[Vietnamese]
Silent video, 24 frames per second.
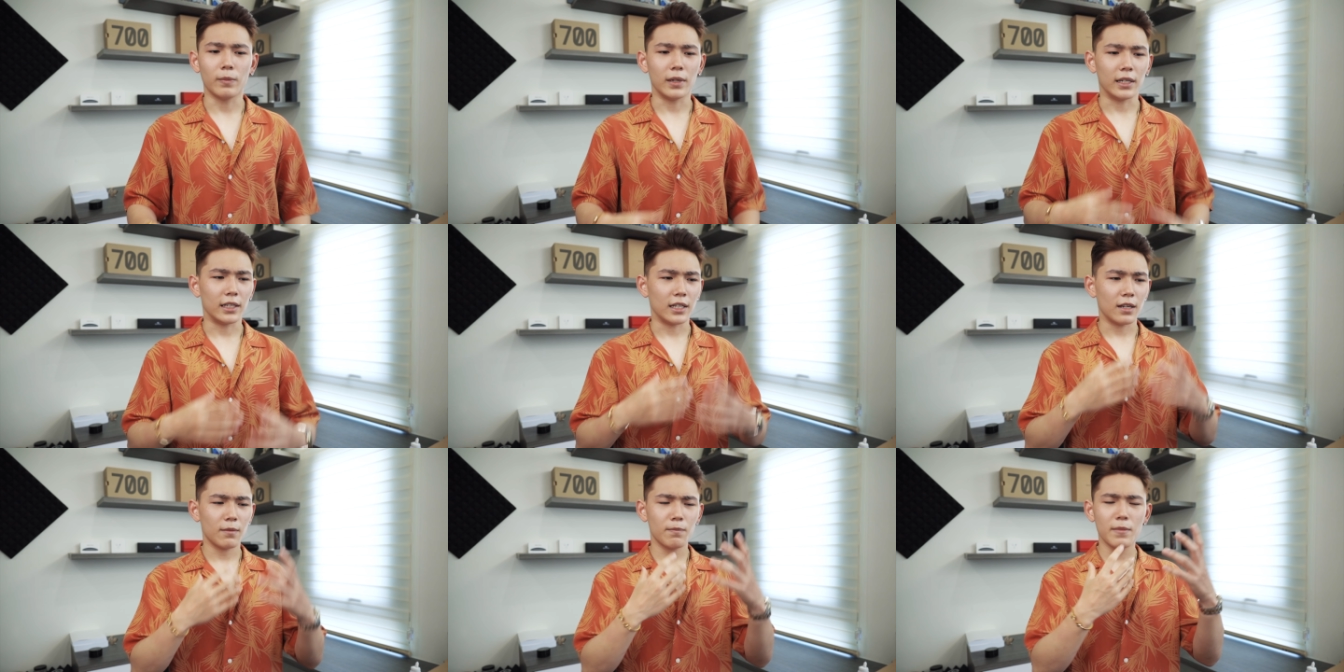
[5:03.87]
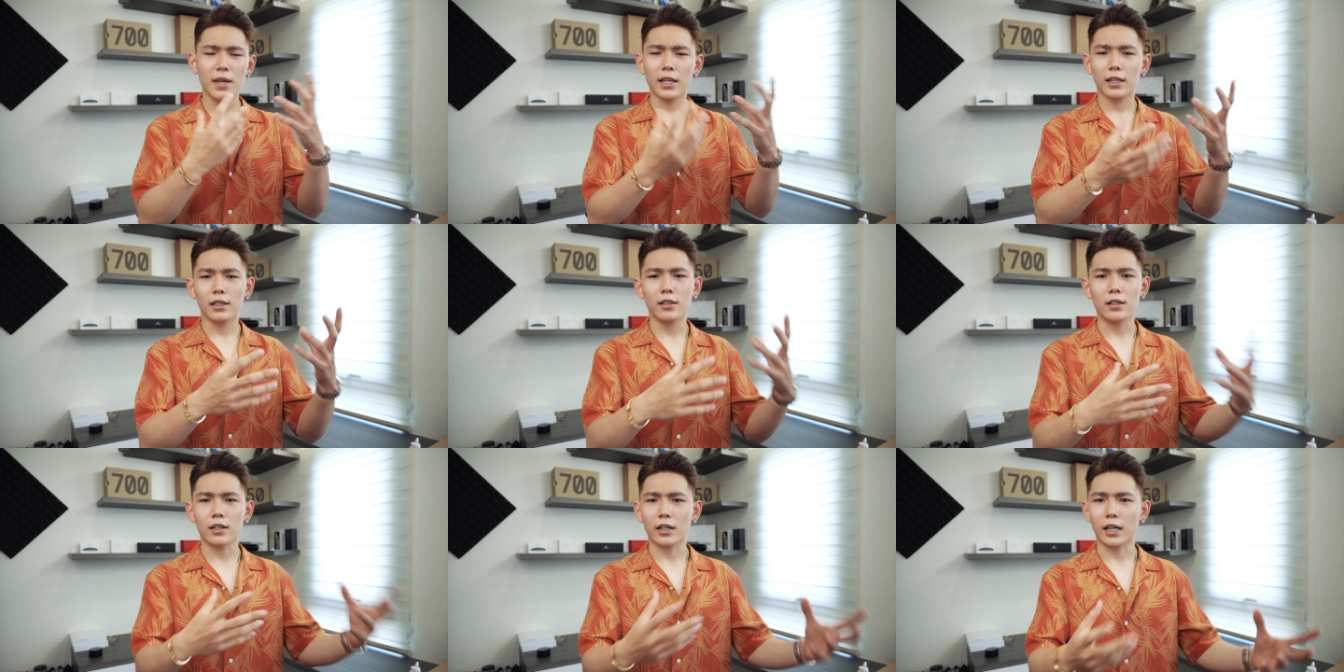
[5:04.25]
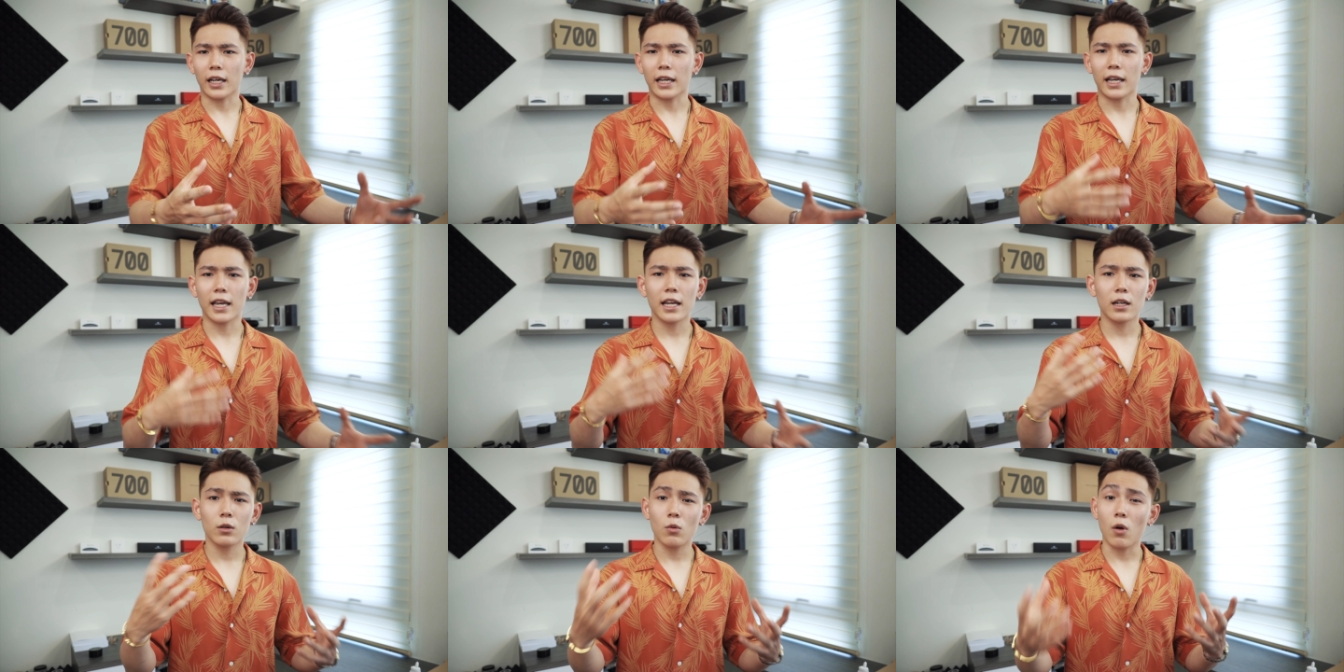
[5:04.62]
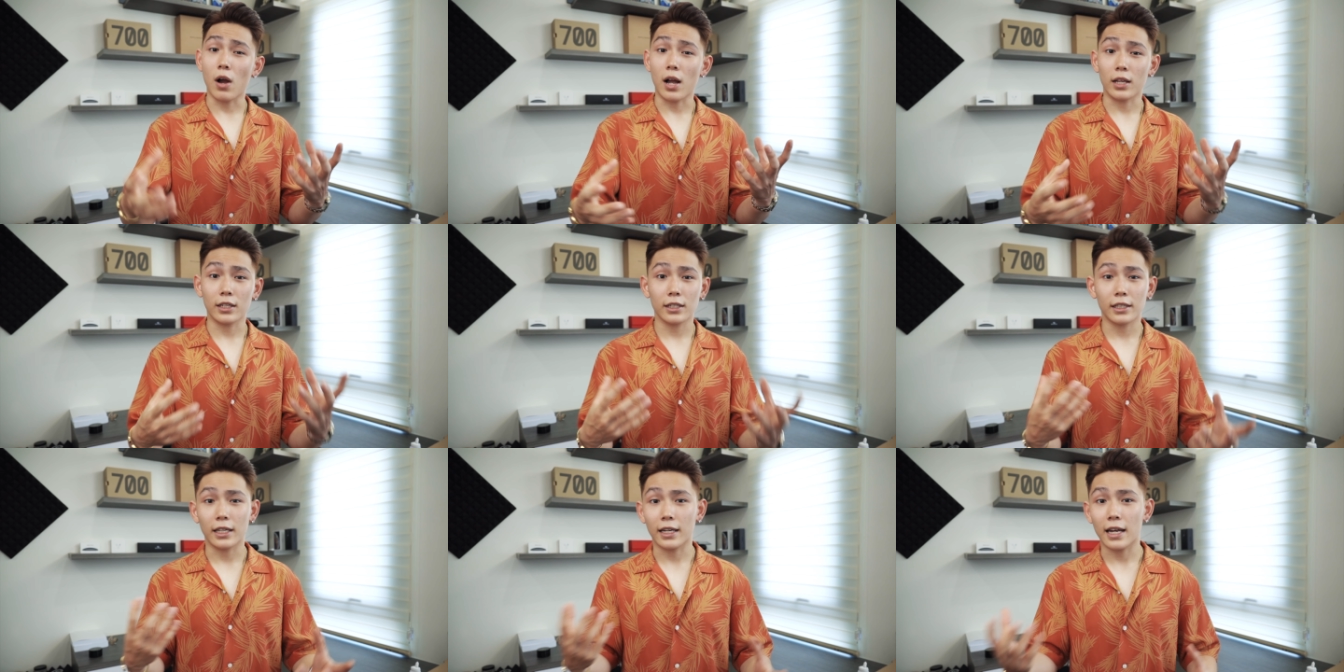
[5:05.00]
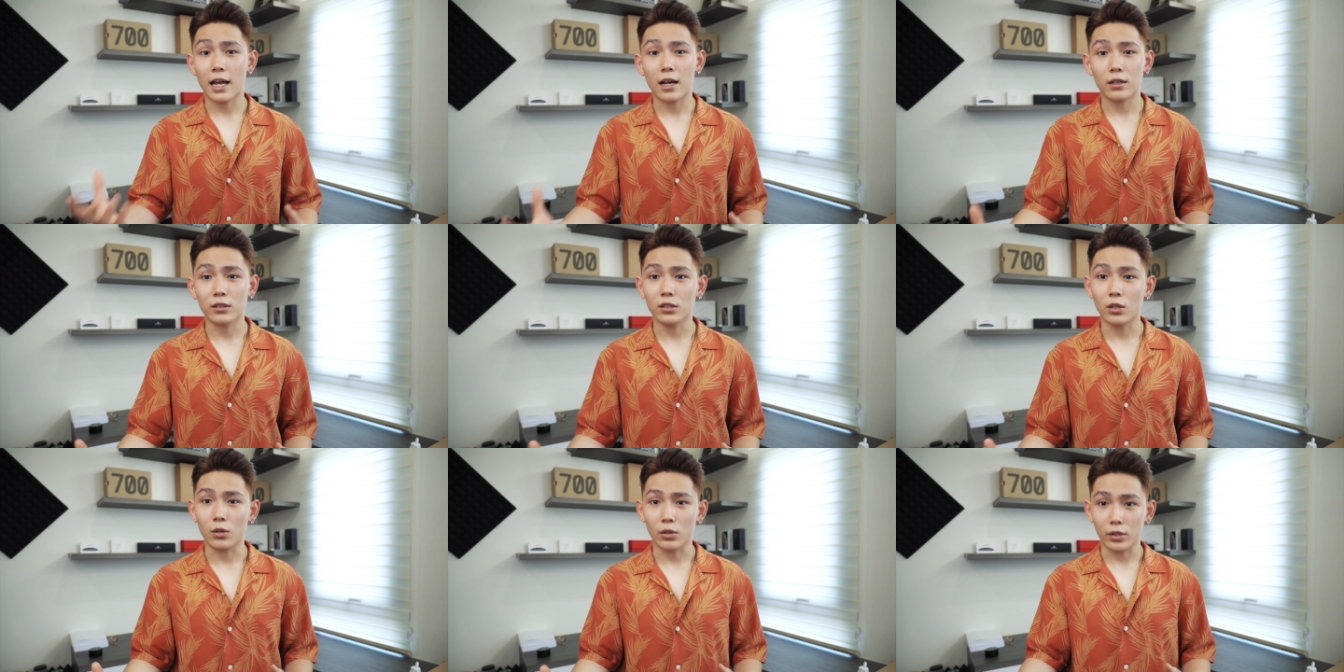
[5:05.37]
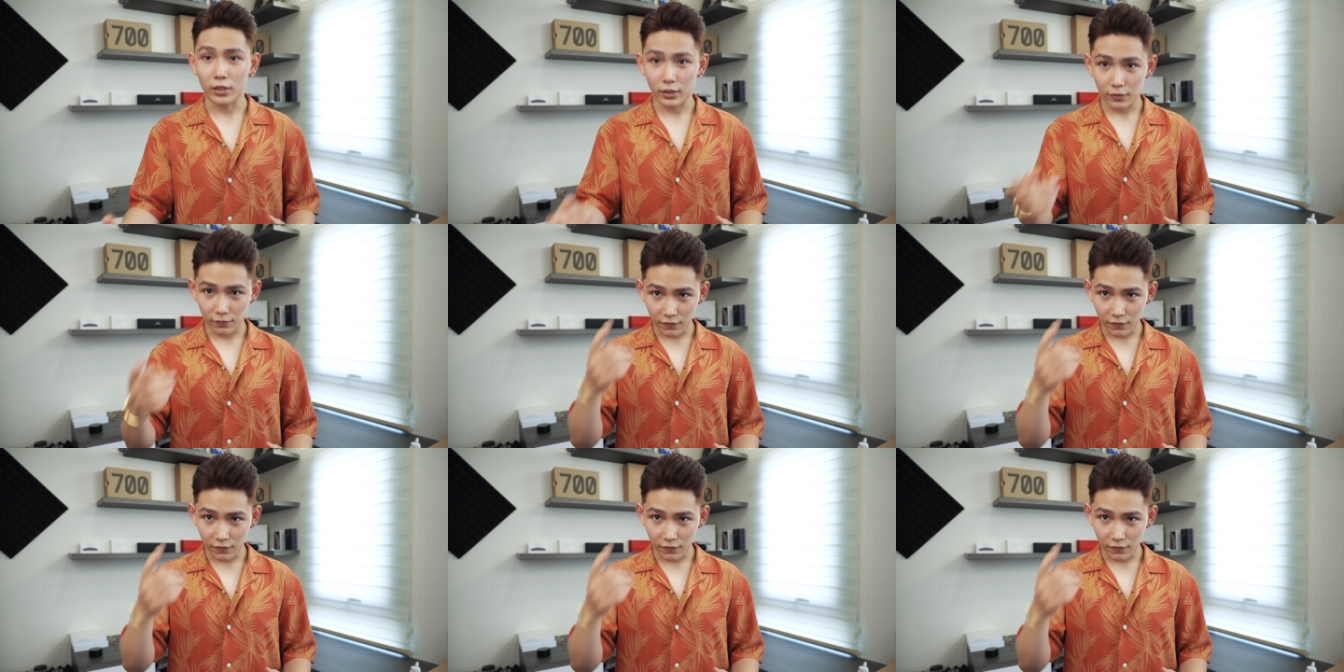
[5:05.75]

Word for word: mình đã biết được cái kết quả như thế nào rồi